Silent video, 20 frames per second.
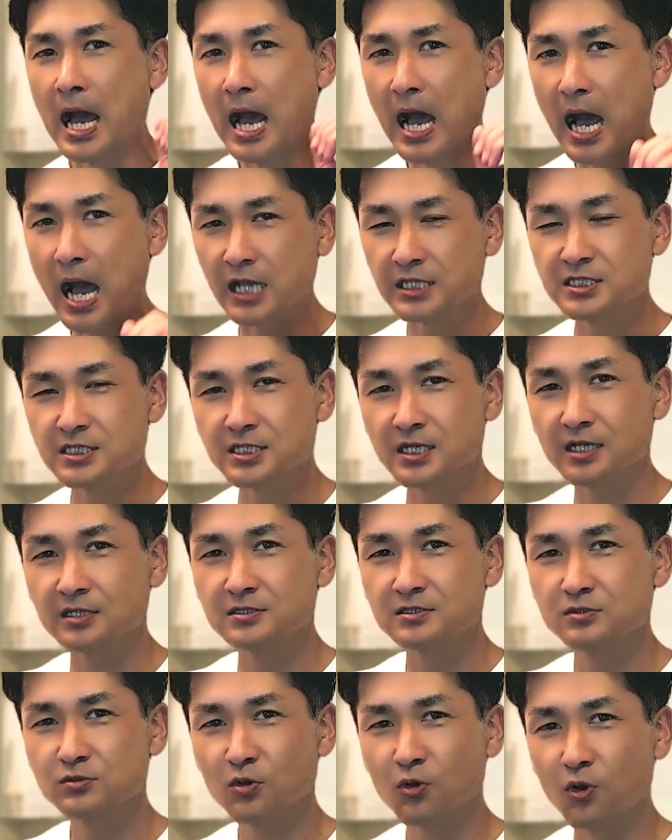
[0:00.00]
8
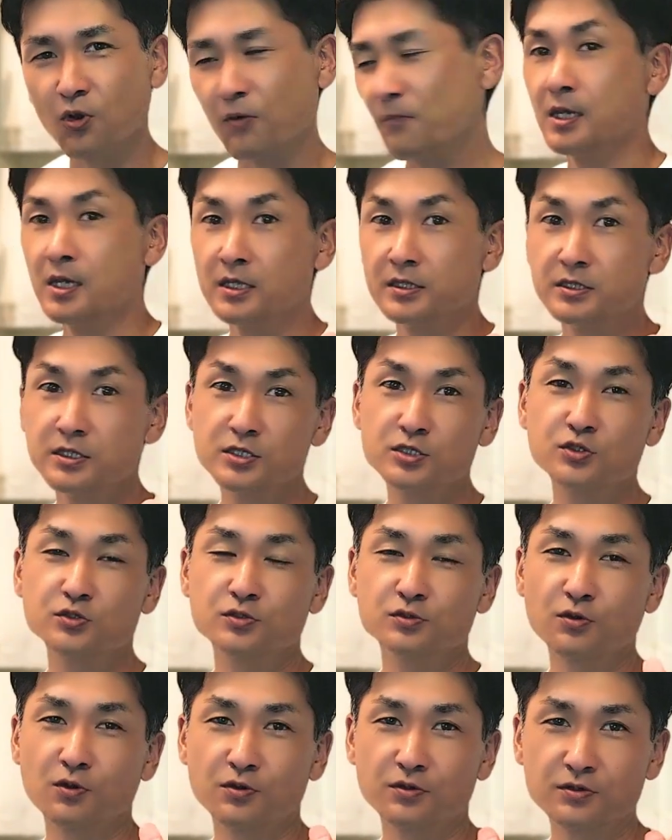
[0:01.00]
月の
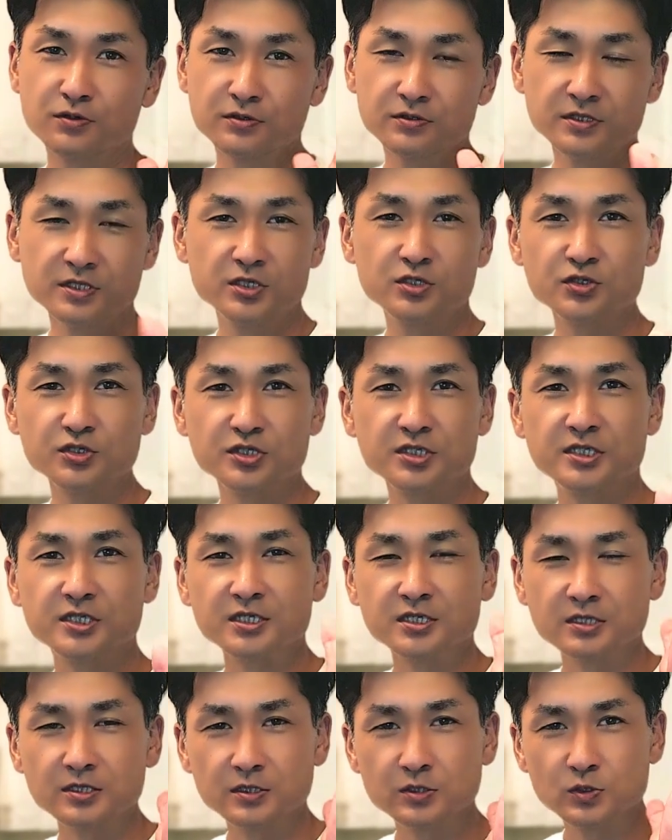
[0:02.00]

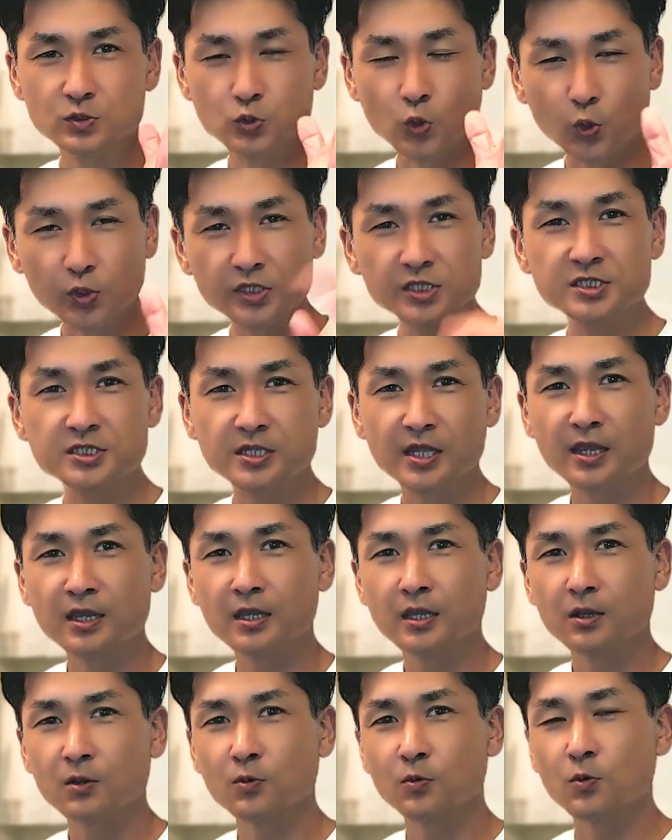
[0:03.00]
2627土日ね
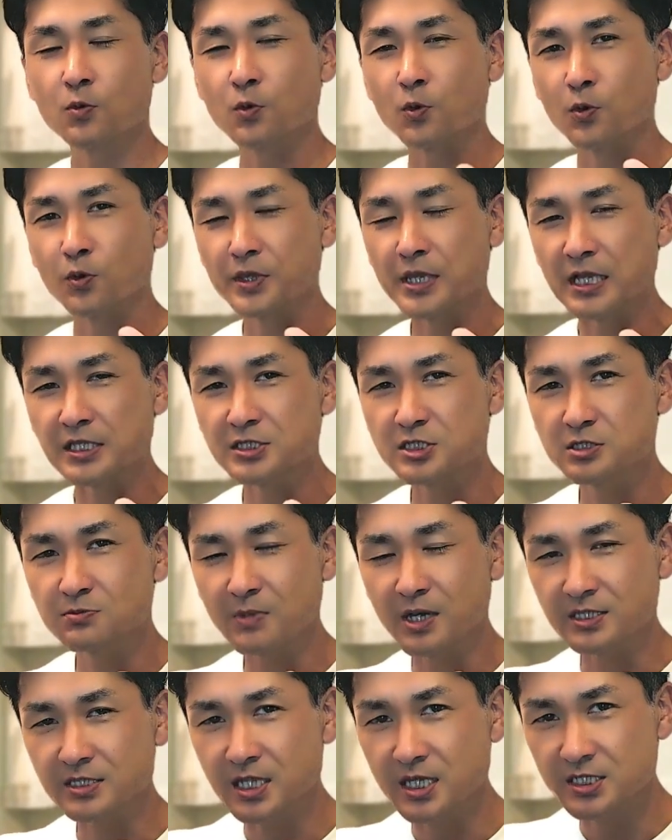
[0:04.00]
ここ八
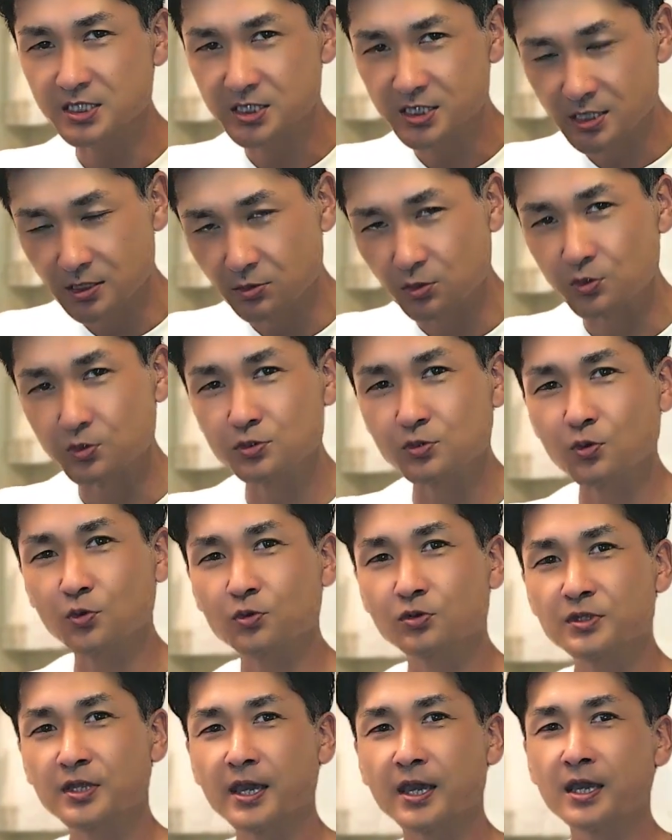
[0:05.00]
街市というと
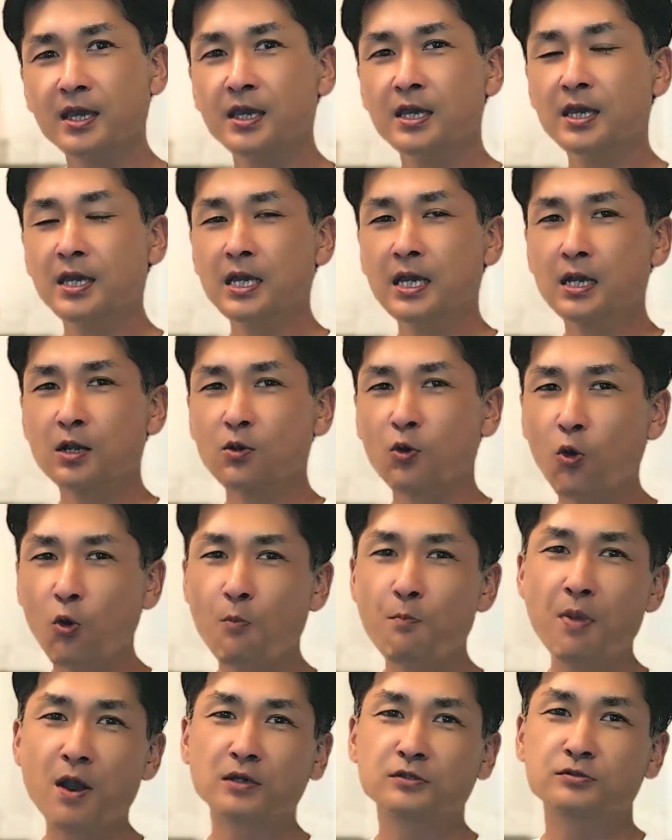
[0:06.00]
ころで
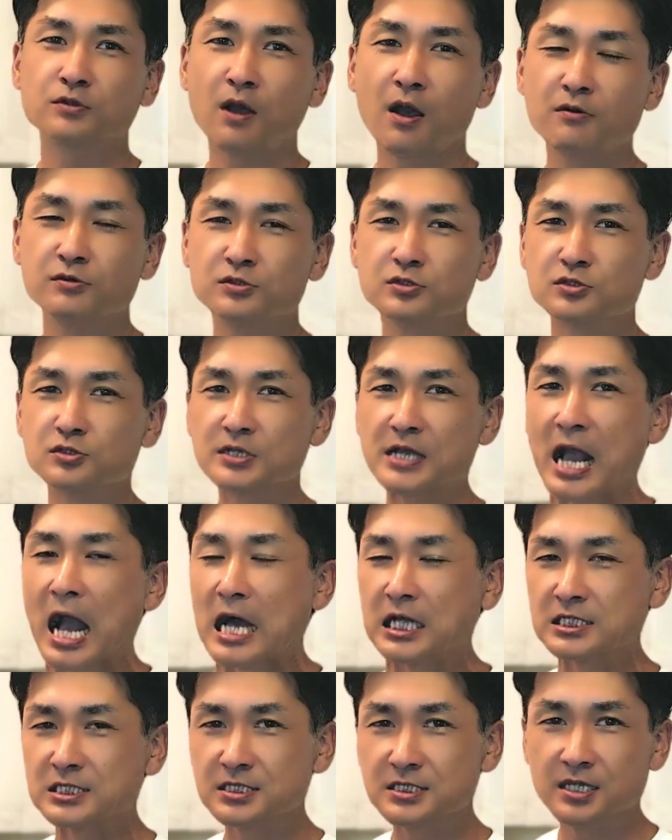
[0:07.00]
コンパクトハウス
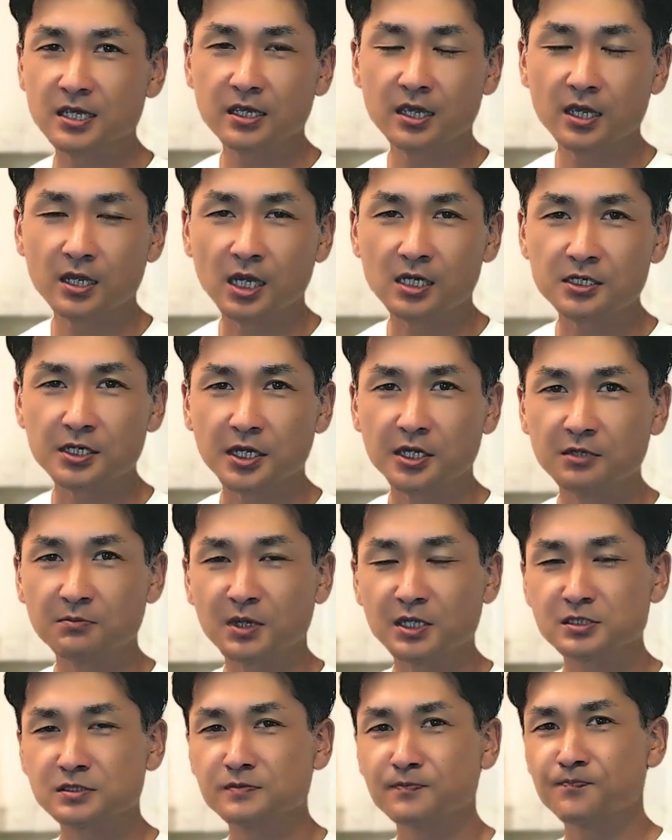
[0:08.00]
完成見学会やり
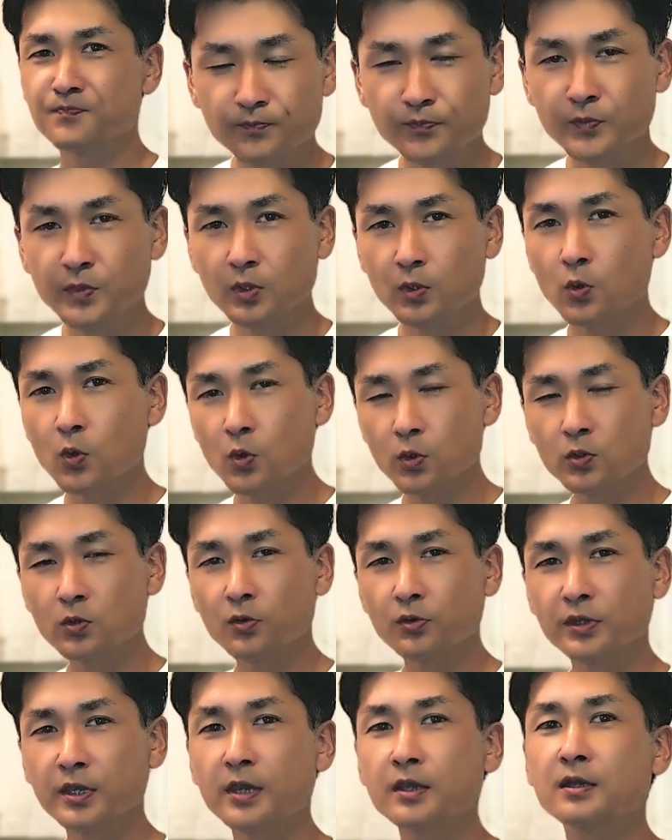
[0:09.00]
ますここ
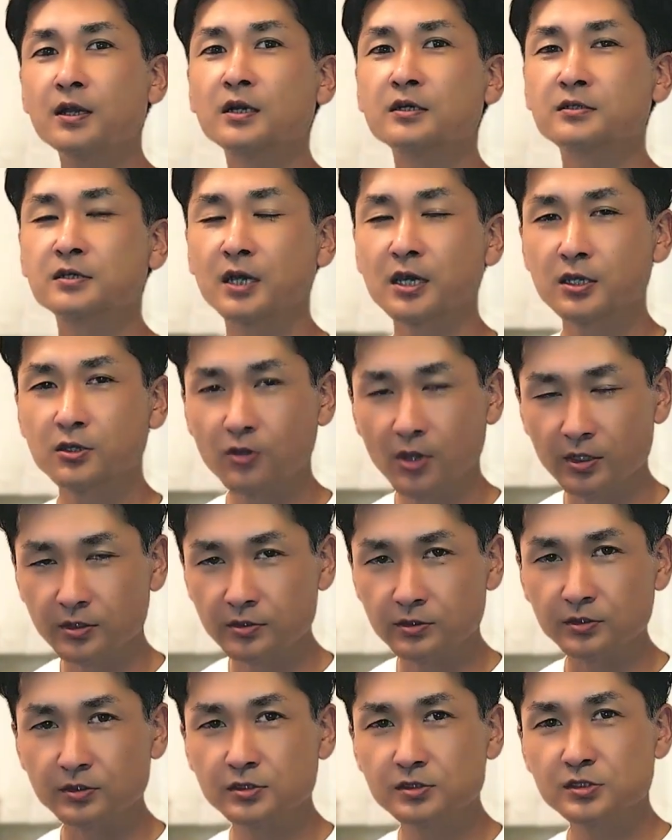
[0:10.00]
の見学会予
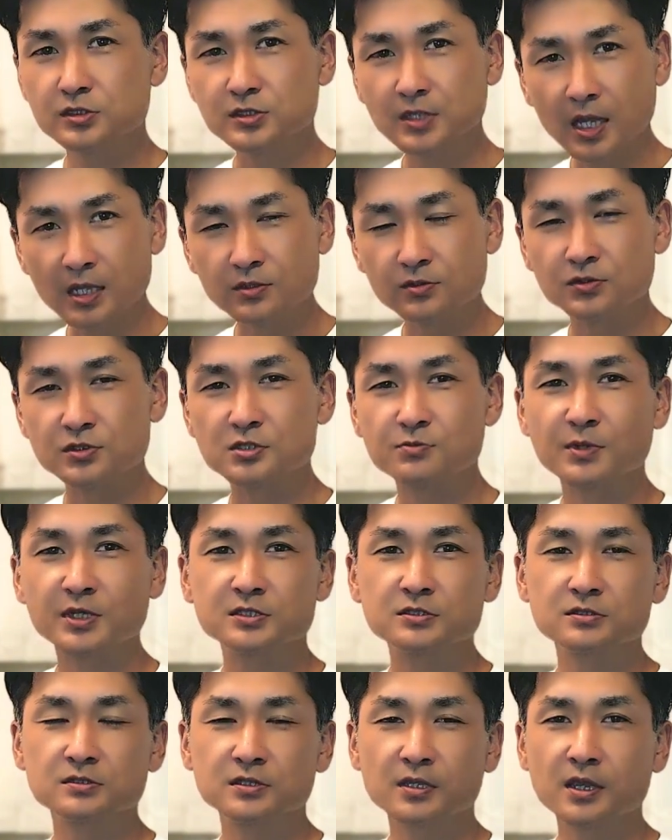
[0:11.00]
約スタートしま
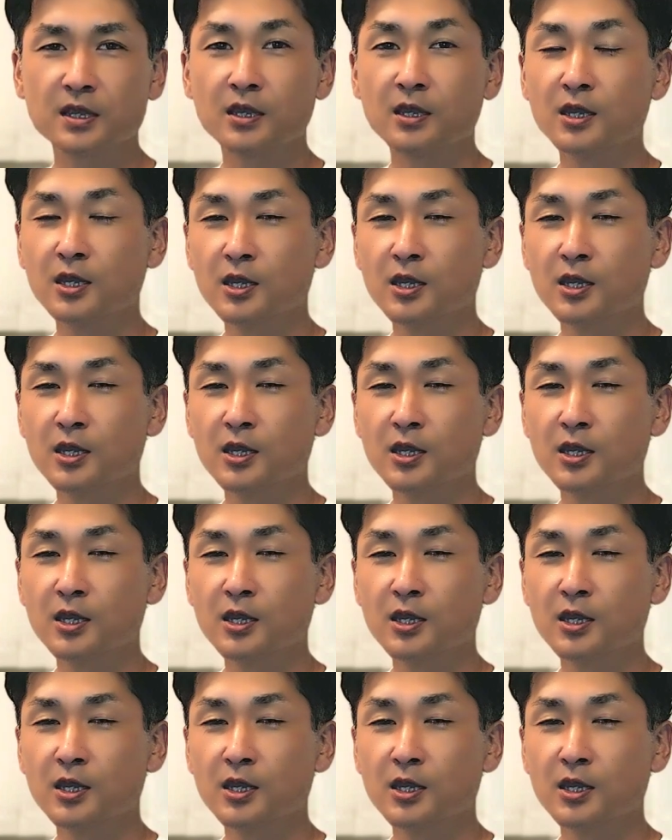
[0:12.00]
すんで